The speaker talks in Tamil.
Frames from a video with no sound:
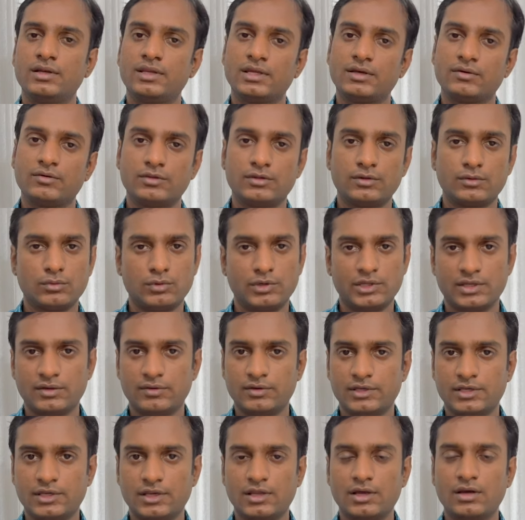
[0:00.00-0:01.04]
நீங்கள் வந்து குளிக்க
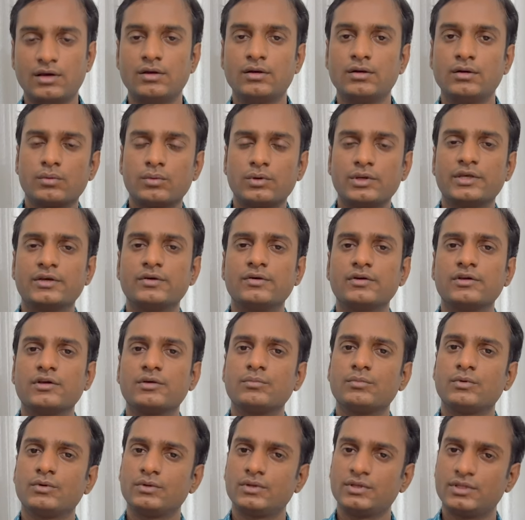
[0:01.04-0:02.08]
வைக்கலாம் குளிக்க வைக்கும்போது
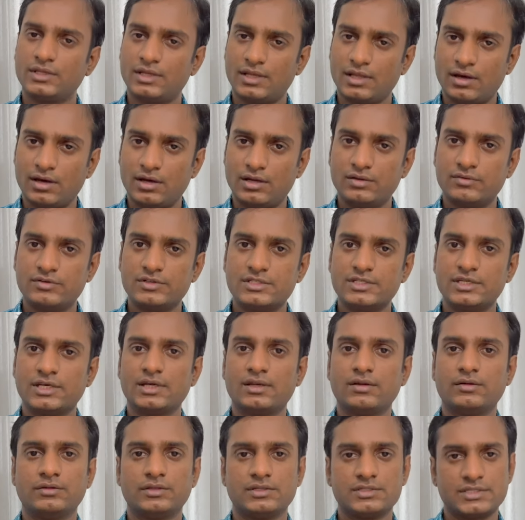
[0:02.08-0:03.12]
இந்த நாலு விஷயங்களை
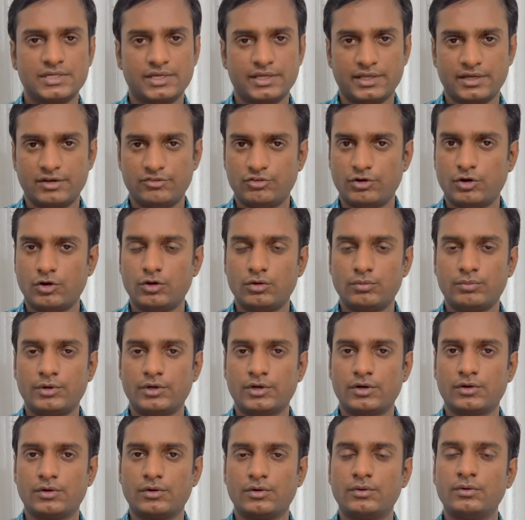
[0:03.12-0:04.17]
வந்து சரியாக ஃபாலோ
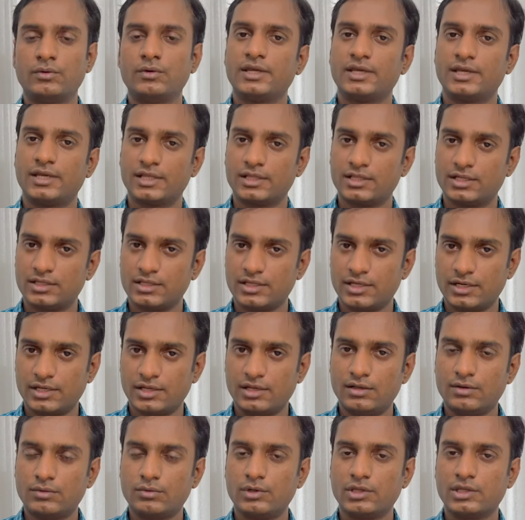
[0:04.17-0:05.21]
பண்ணணும் எந்த தண்ணியில்
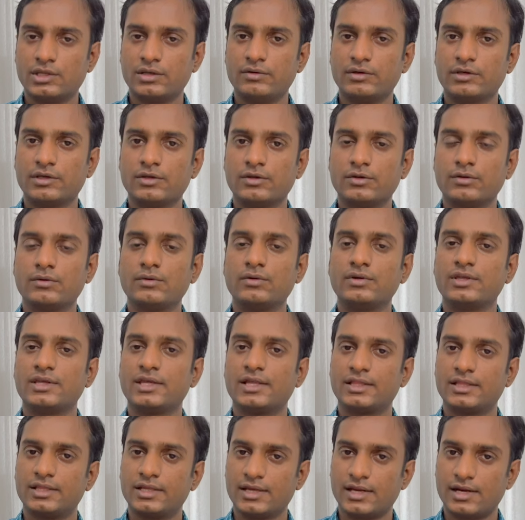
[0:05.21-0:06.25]
குளிக்க வைக்கணும் எந்த
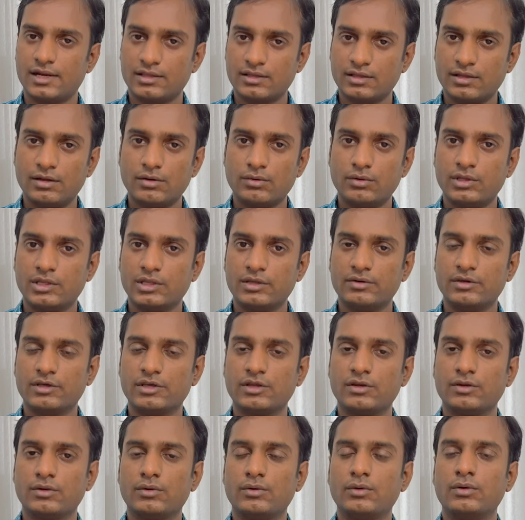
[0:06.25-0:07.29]
இடத்துல குளிக்க
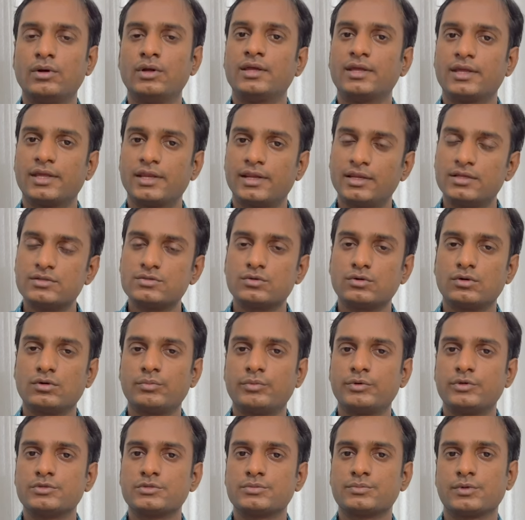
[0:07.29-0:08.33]
வைக்கணும் என்ன சோப்
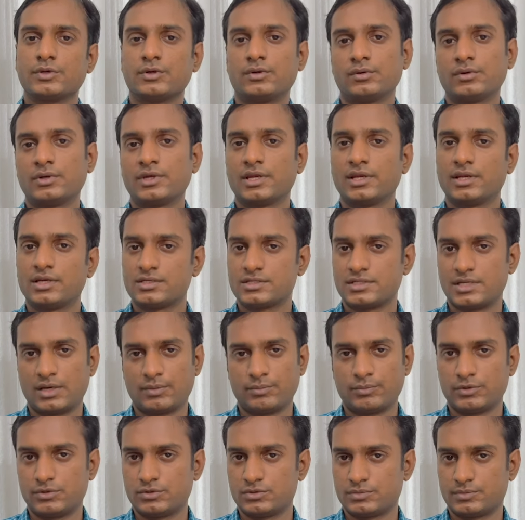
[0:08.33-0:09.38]
யூஸ் பண்ணணும் என்ன ஷாம்பு
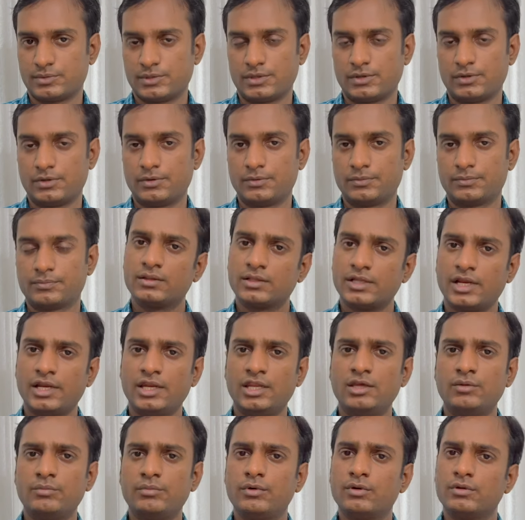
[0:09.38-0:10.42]
யூஸ் பண்ணணும் தண்ணியை
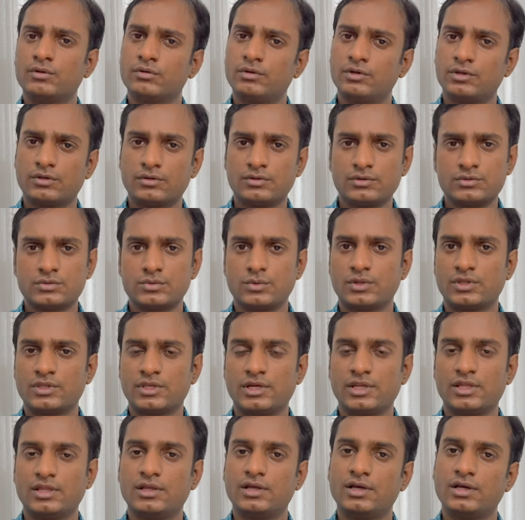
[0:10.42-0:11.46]
பொறுத்த வரைக்கும் சுடு தண்ணி
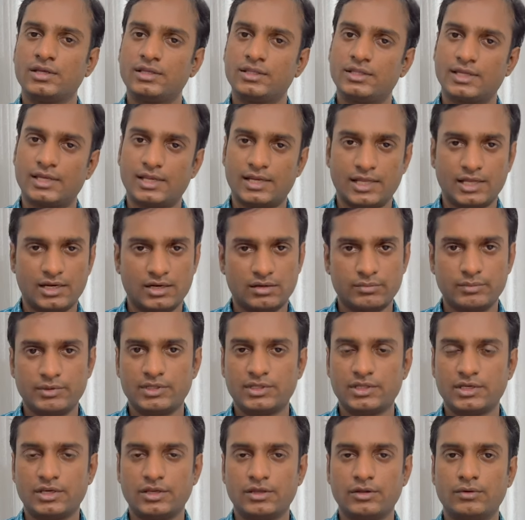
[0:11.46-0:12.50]
தான் இது எல்லாருக்குமே
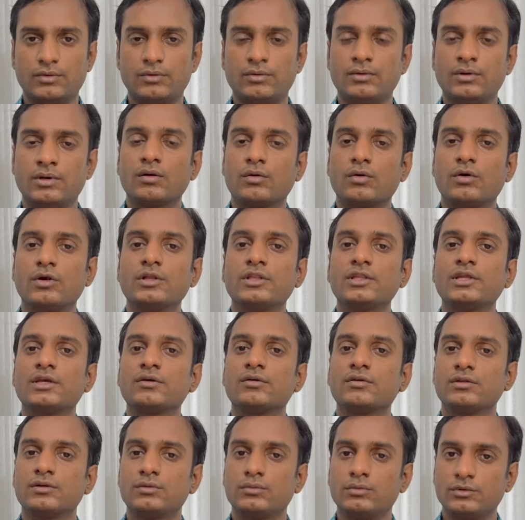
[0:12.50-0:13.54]
தெரியும் குழந்தைக்கு வந்து
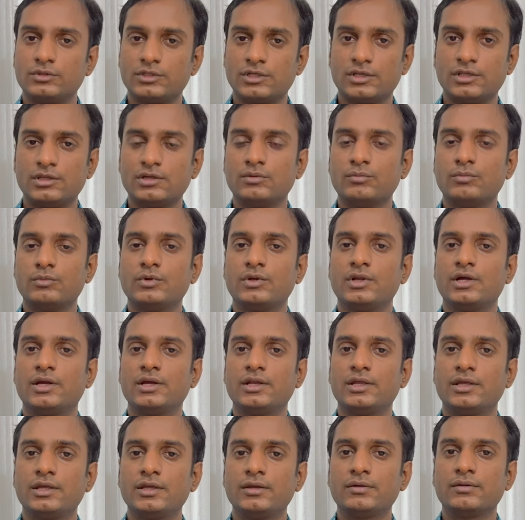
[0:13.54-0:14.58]
ஊத்துறதுக்கு முன்னாடி
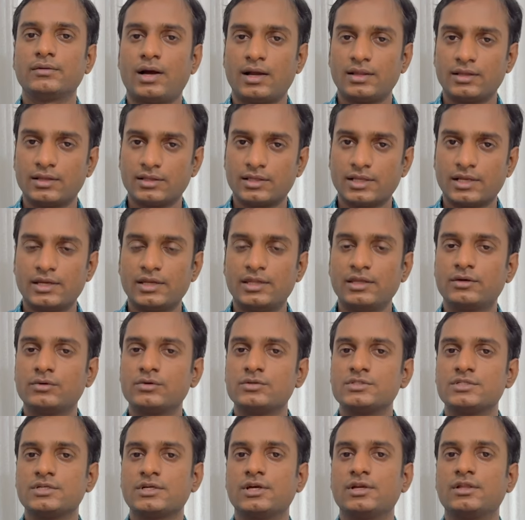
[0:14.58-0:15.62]
அந்த தண்ணியை கொஞ்சம்
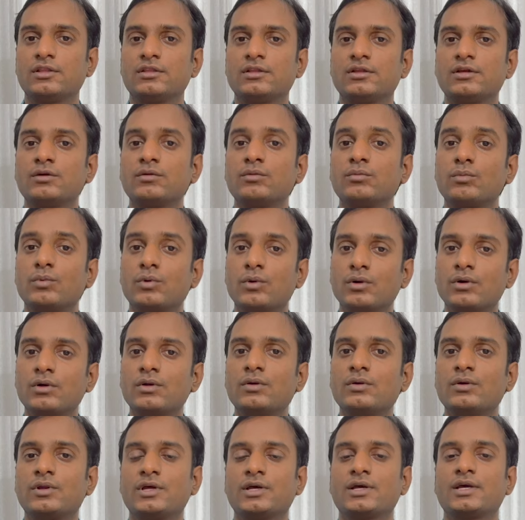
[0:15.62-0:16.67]
எடுத்து உங்களோட
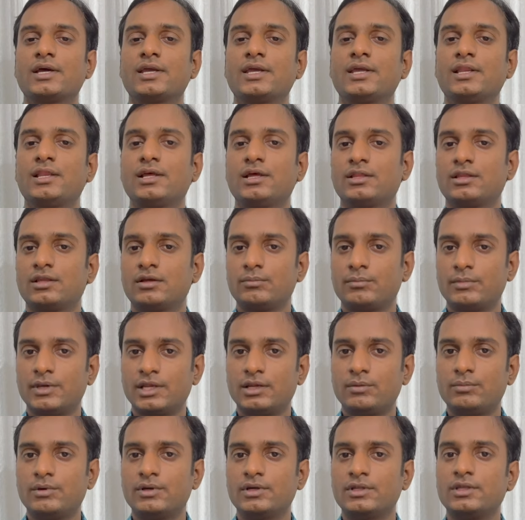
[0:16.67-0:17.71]
கையில இந்த மேல்
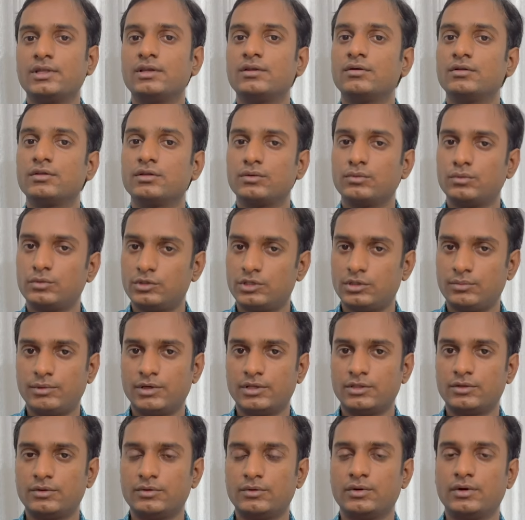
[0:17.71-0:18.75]
பகுதியில வந்து ஊற்றி
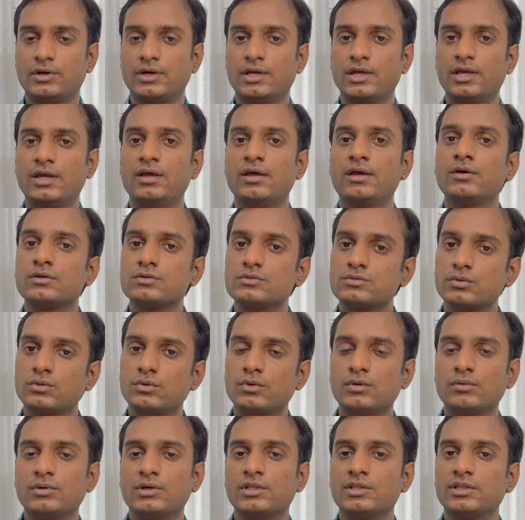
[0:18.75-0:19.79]
பார்த்துக்கோங்க சூடு
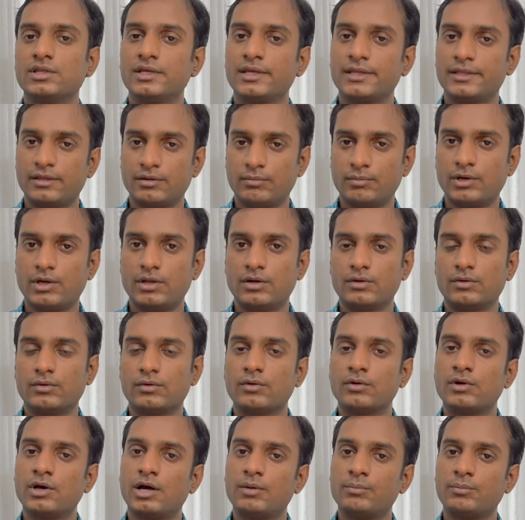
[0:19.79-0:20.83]
வந்து இதமாக இருக்கணும்
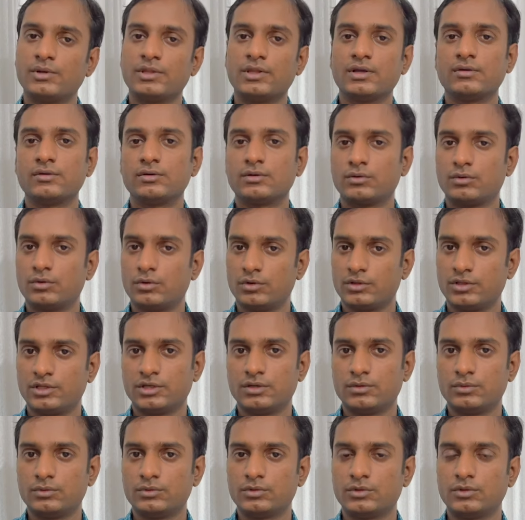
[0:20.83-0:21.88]
அப்போ தான் வந்து குழந்தைக்கு
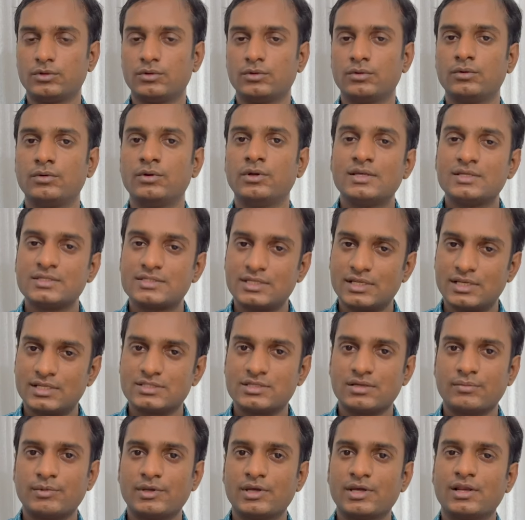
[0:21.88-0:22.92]
ஊற்றணும் சில
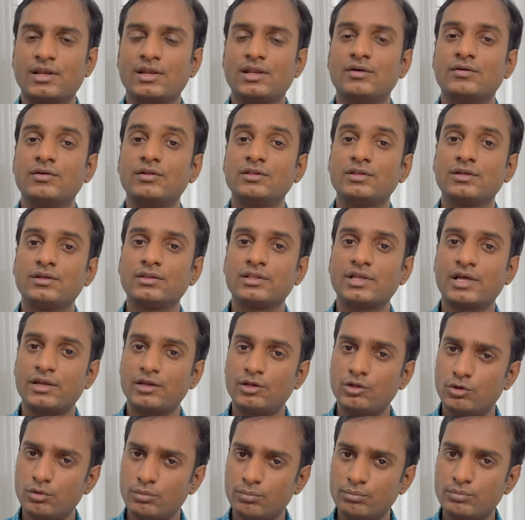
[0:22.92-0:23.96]
சமயங்கள்லாம் வந்து தண்ணி
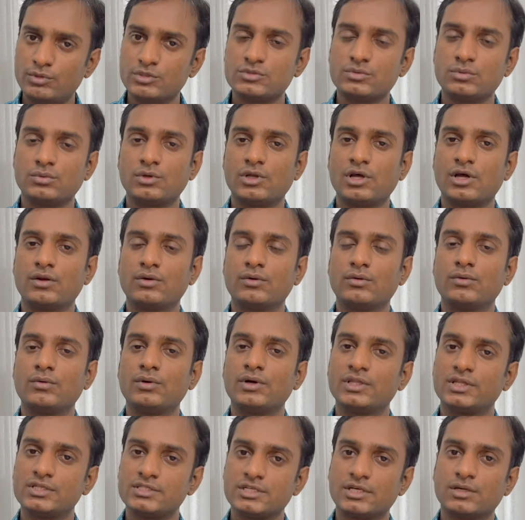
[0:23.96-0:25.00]
ரொம்ப சூடாக இருக்கும் அதை
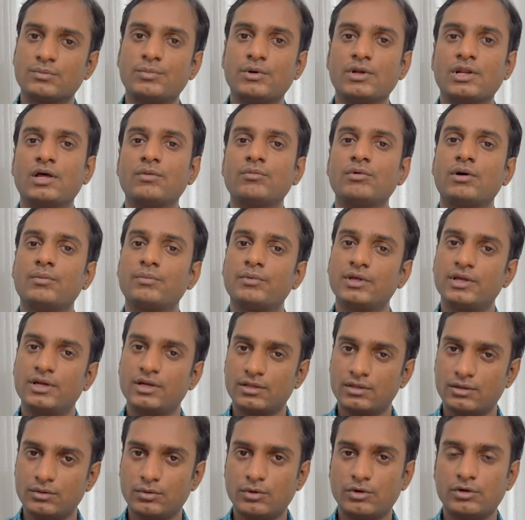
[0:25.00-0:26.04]
செக் பண்ணாமல் அப்படியே எடுத்து
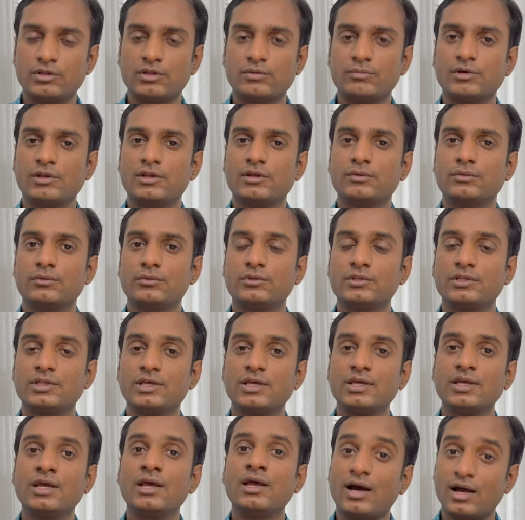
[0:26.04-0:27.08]
குழந்தை மேலே ஊற்றி
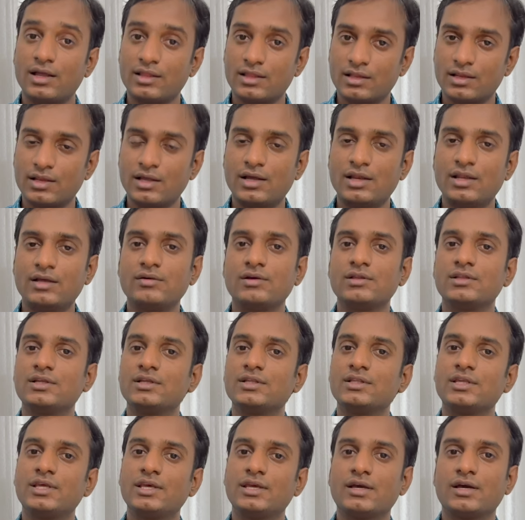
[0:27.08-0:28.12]
அதனால் வந்து
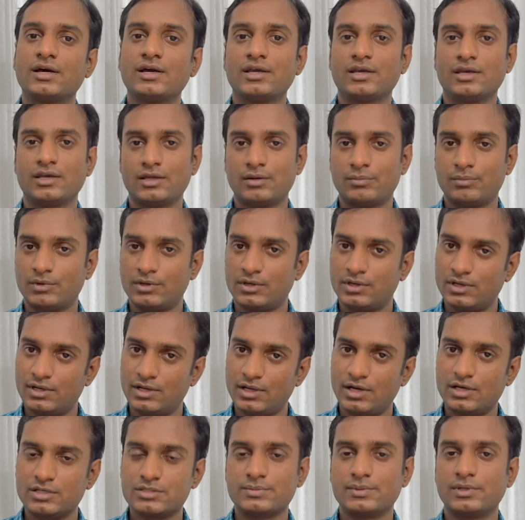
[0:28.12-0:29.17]
தீக்காயம் ஏற்பட்டுலாம்
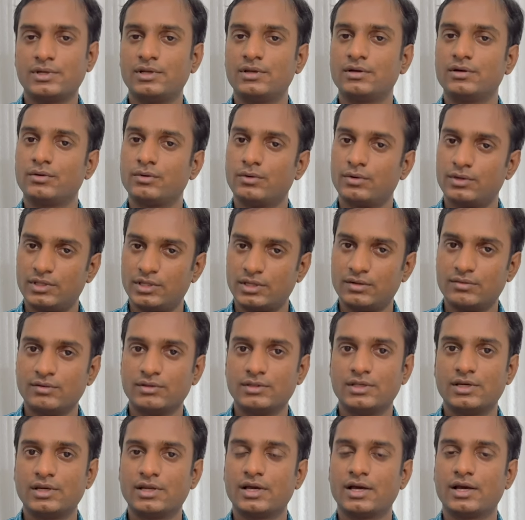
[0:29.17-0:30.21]
ஹாஸ்பிட்டலுக்கு குழந்தைங்க
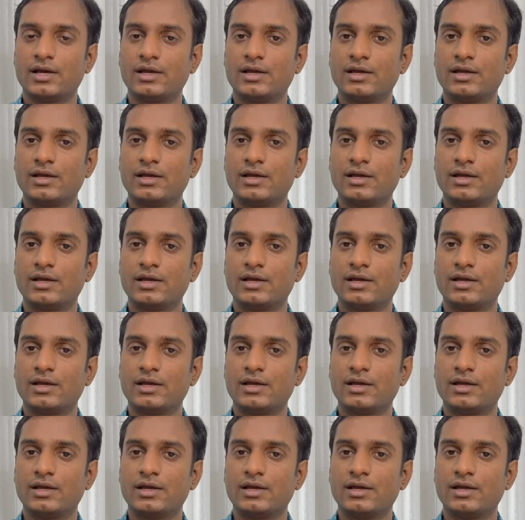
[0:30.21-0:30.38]
வந்திருக்காங்க